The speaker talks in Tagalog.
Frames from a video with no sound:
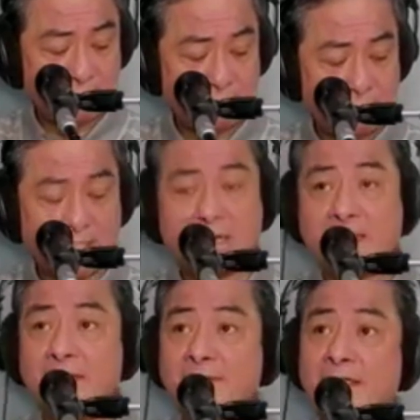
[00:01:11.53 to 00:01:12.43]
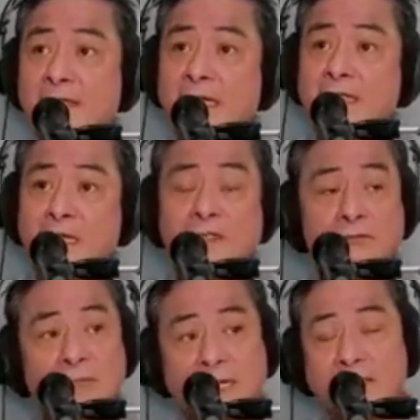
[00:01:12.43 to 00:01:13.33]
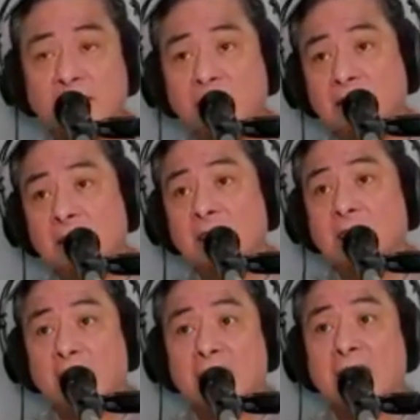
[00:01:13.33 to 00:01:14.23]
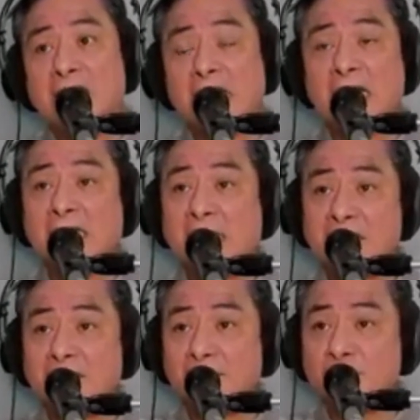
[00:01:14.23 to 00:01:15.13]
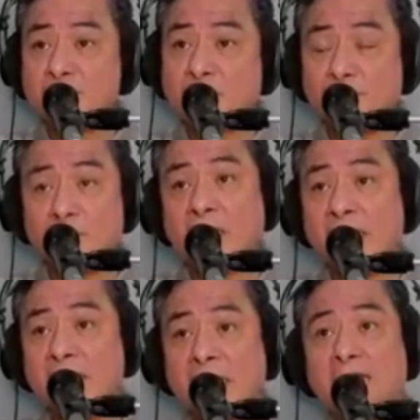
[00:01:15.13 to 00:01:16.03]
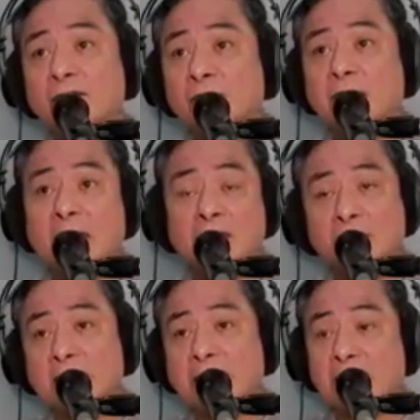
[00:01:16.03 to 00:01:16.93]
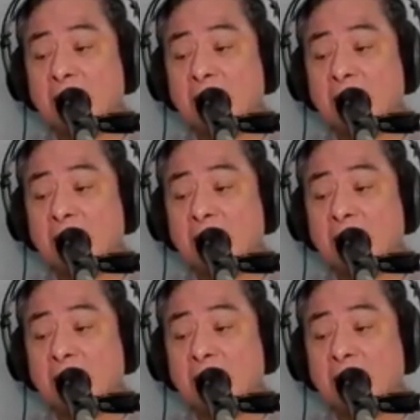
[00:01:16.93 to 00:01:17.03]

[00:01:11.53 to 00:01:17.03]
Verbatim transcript: mga kaibigan, anuman ang kalagayan mo sa buhay, lalo-lalo na